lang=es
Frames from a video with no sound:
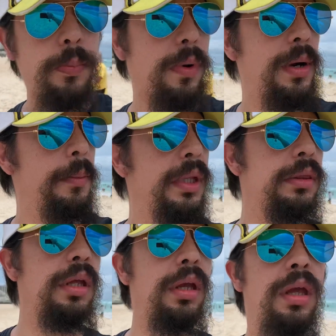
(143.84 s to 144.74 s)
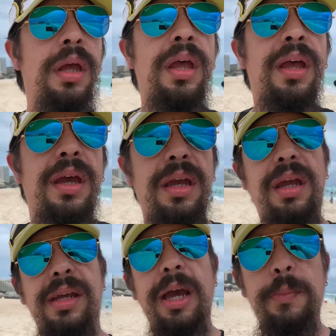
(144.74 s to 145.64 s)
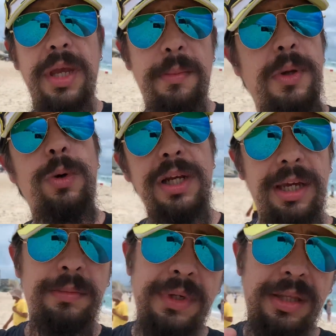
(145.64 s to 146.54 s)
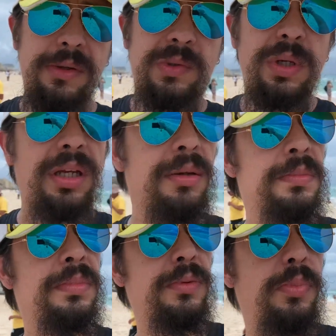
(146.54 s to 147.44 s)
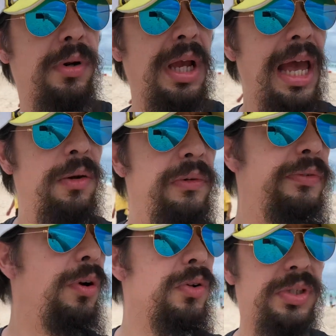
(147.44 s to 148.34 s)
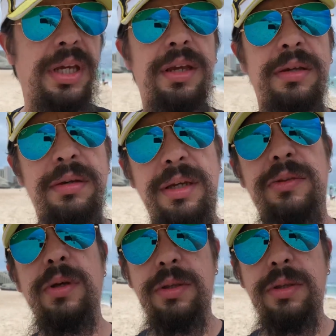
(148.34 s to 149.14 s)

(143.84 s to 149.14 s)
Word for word: probablemente eh, cambie a mi Wilhelm. Adiós, Wilhelm por Galuf, no lo sé, eh, todavía